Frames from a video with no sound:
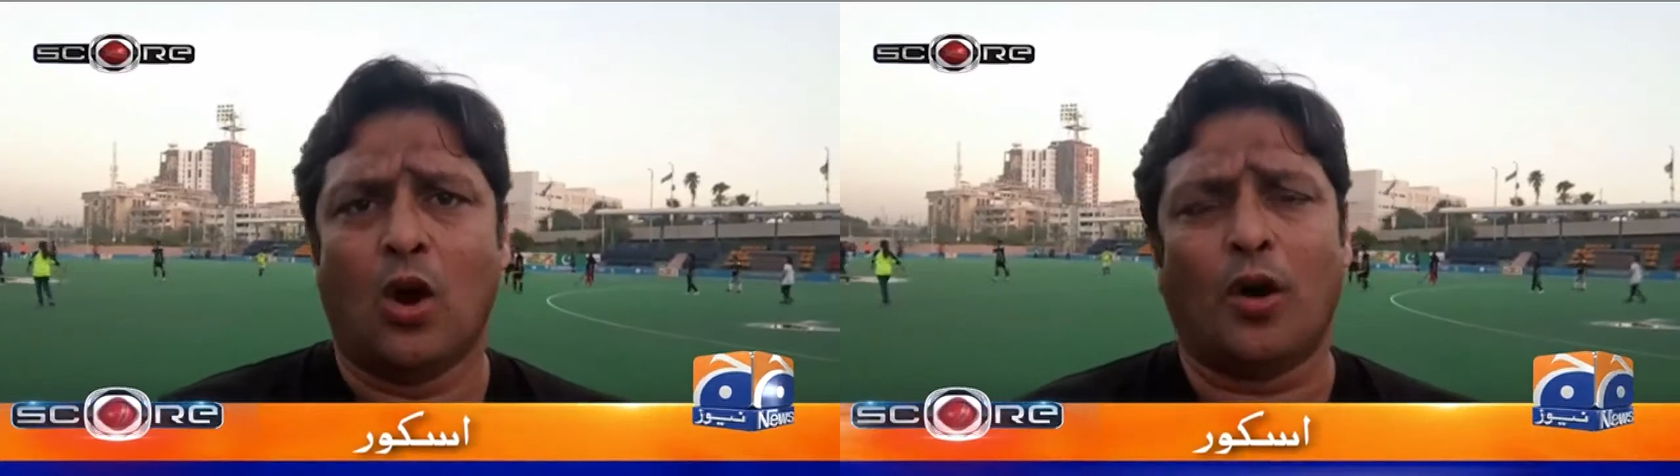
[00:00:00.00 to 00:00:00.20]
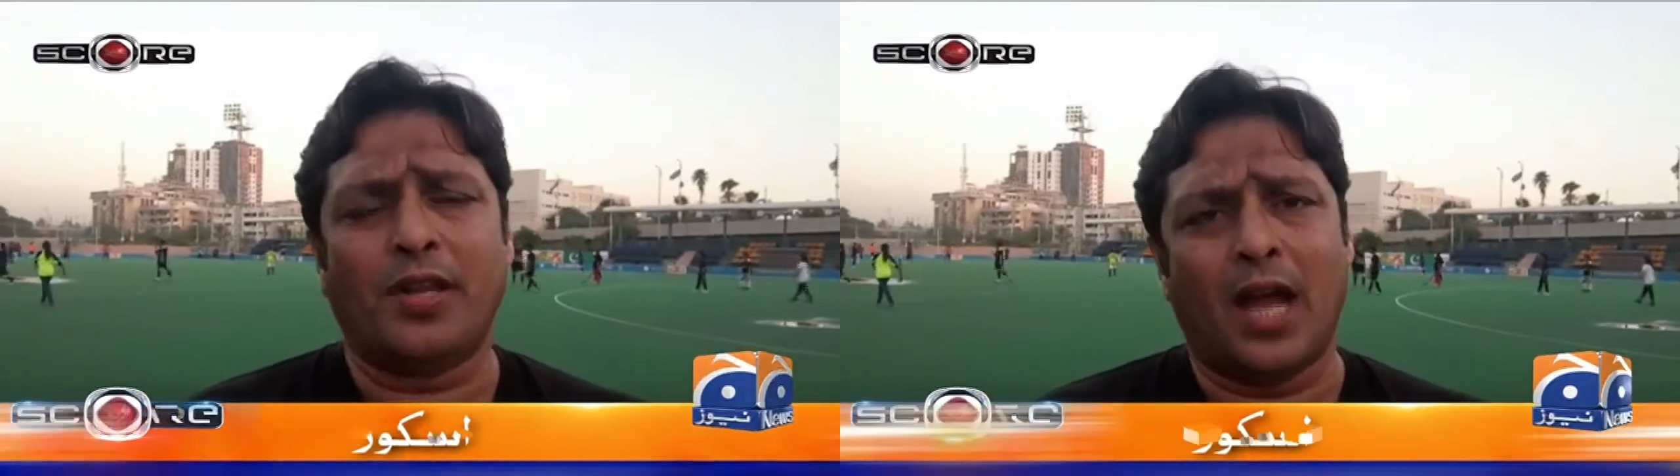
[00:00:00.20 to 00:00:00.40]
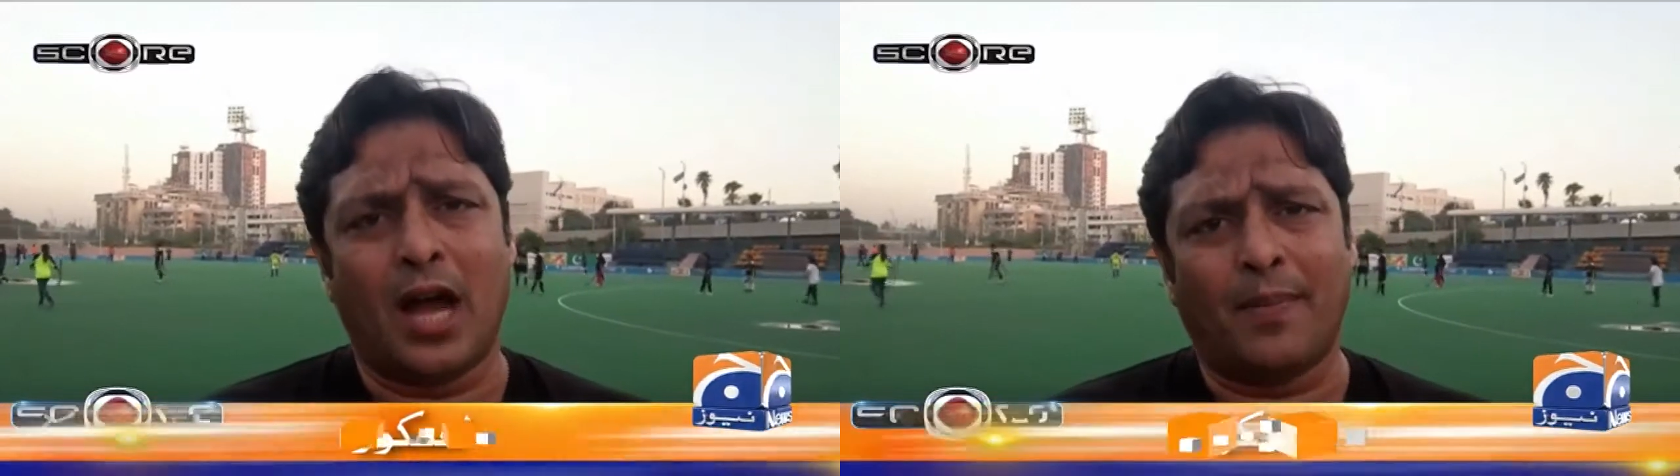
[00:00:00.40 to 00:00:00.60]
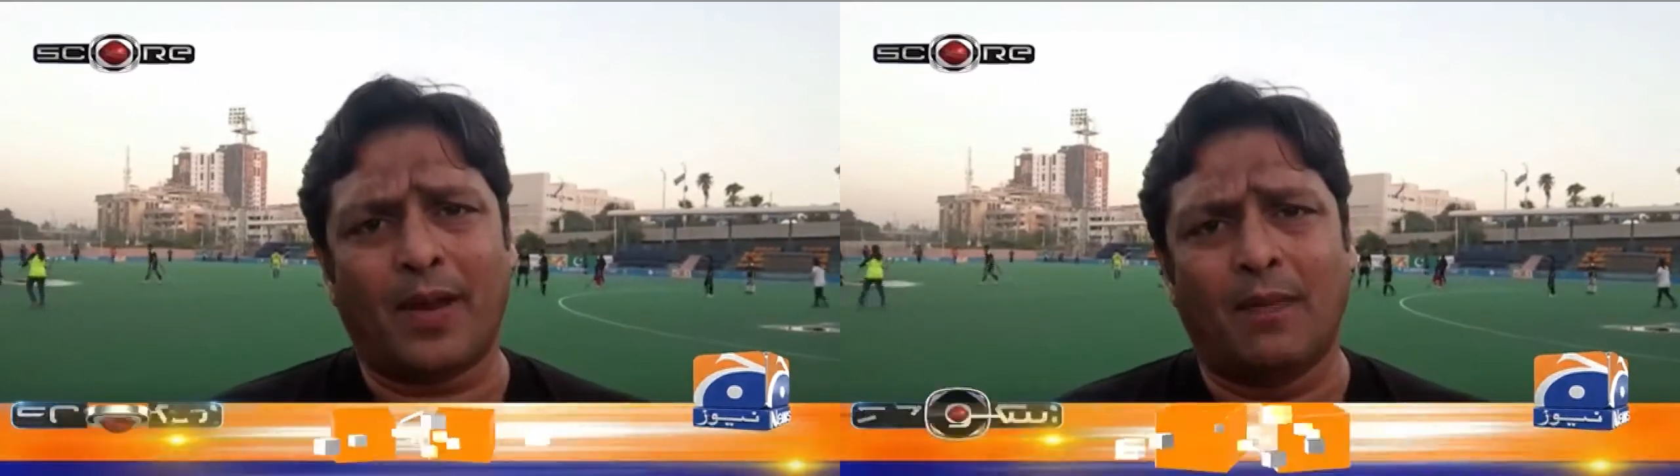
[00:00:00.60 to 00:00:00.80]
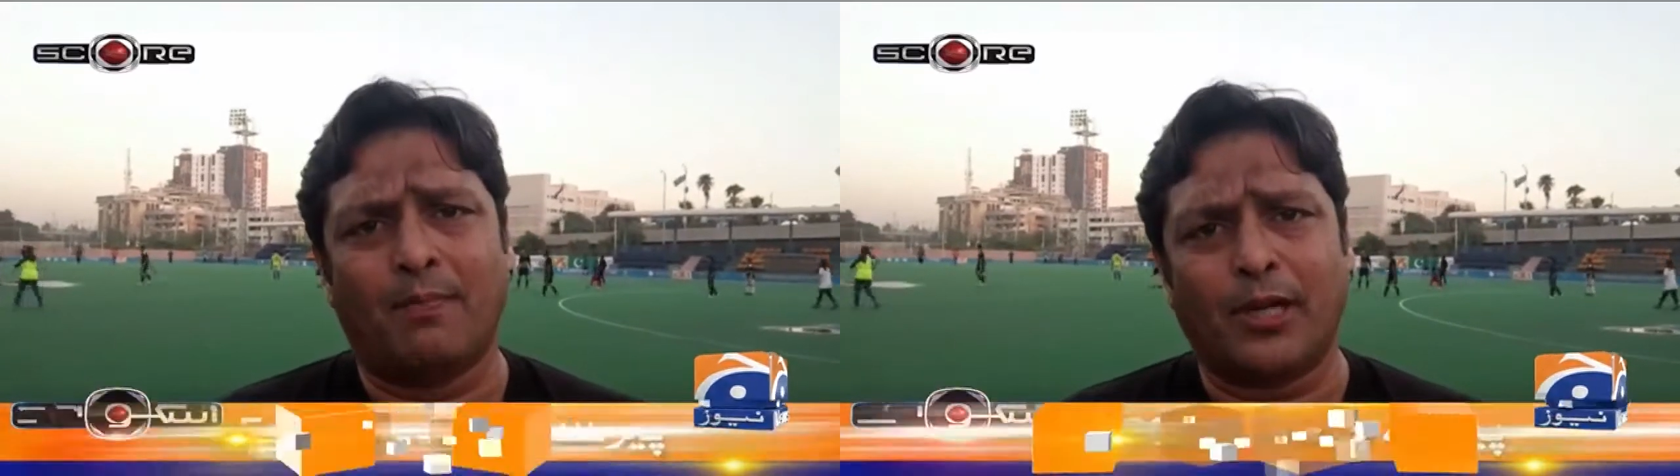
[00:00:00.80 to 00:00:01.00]
और यहाँ पर
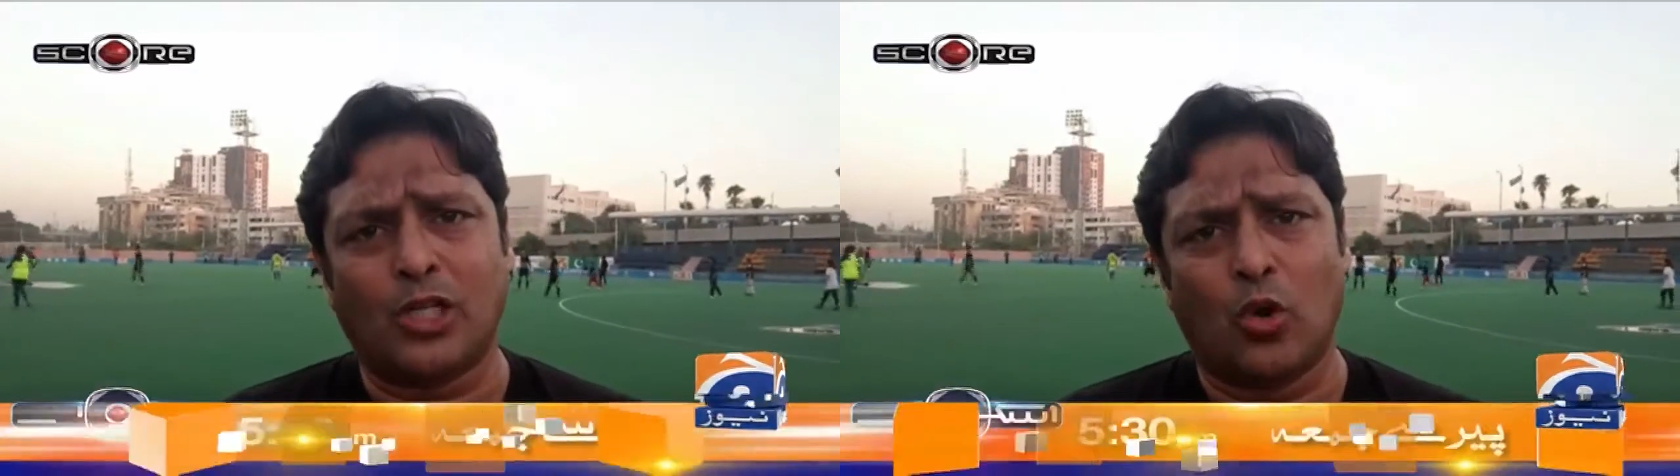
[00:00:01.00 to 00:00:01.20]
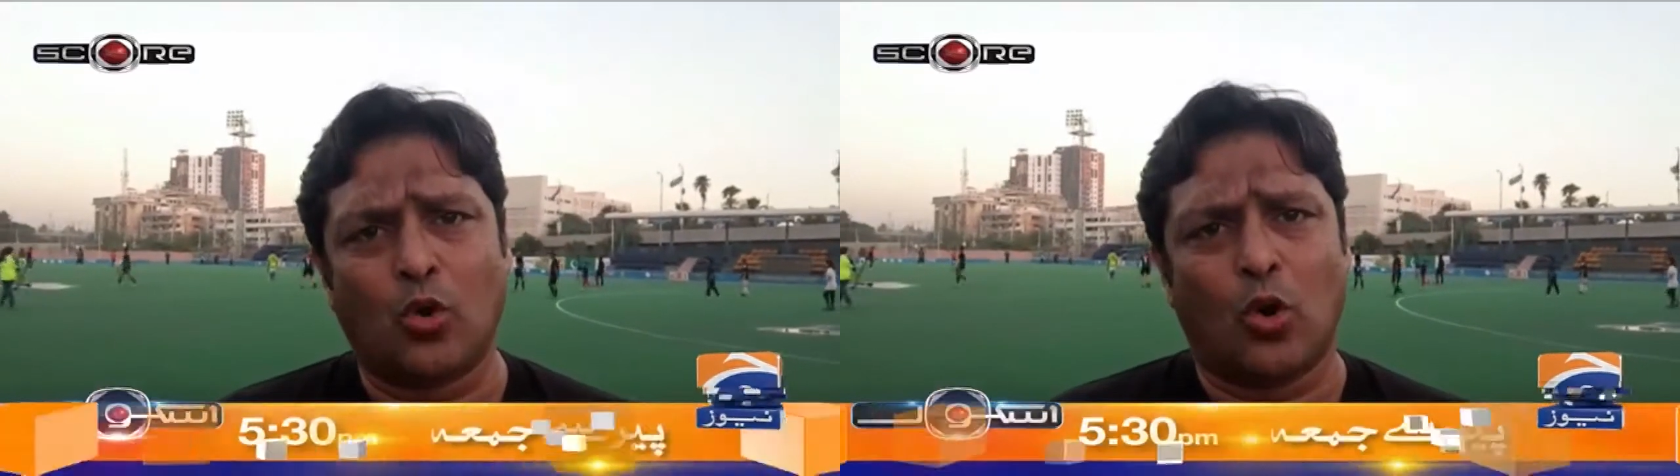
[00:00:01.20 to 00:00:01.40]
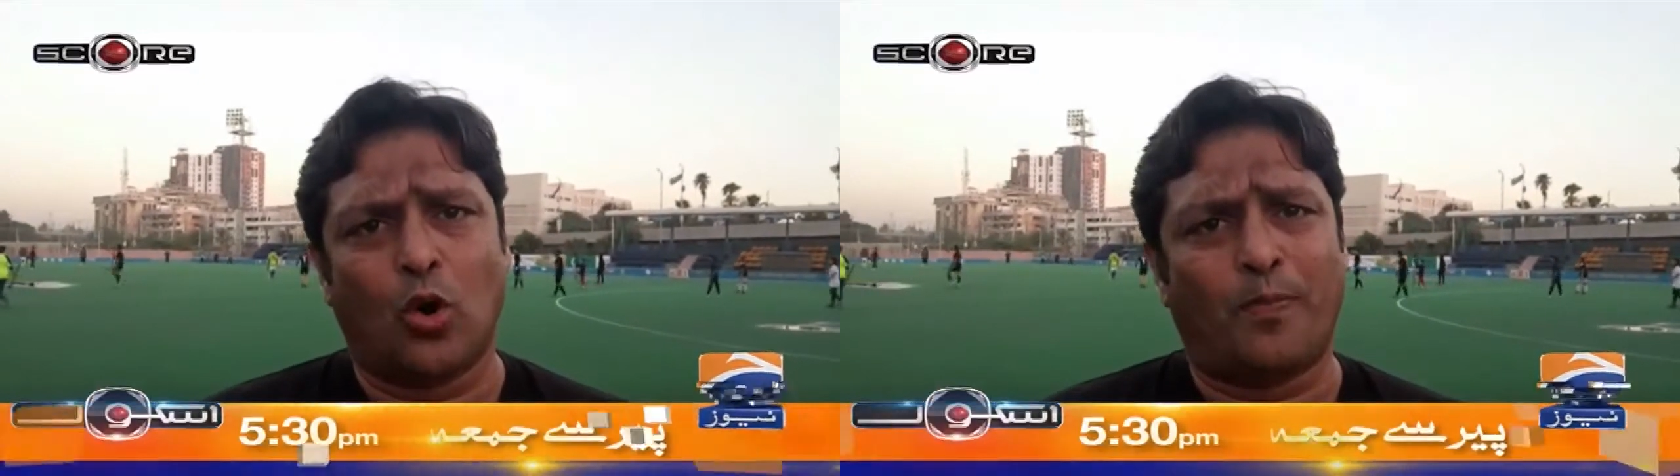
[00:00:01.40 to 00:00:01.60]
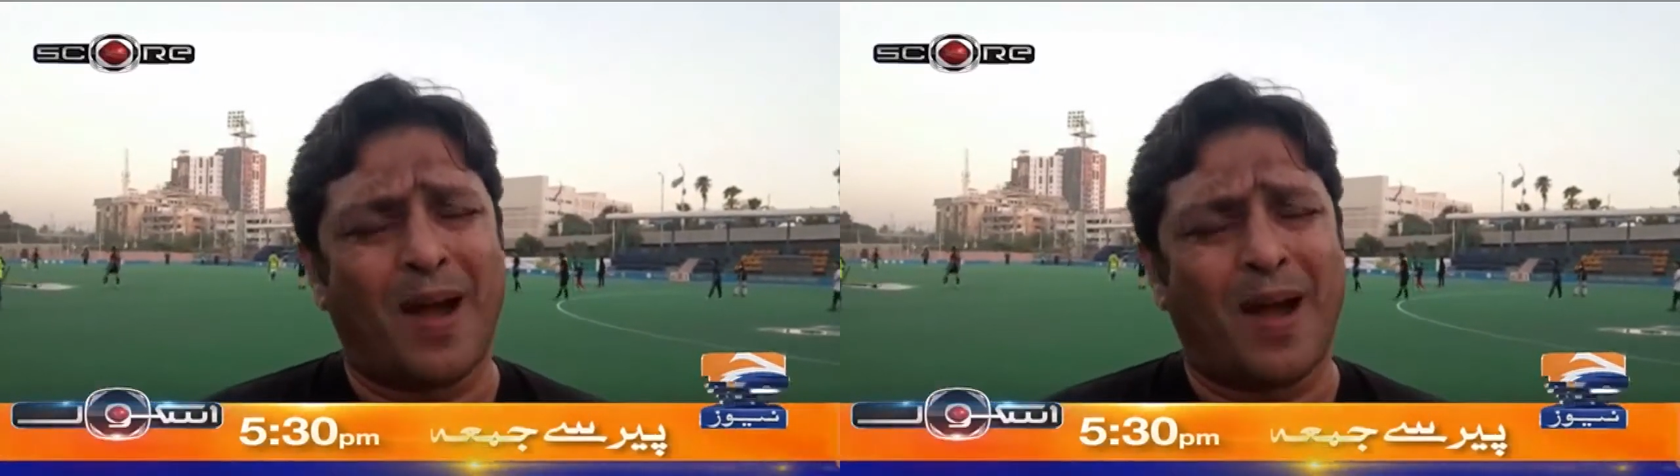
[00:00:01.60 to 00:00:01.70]
हम बच्चों को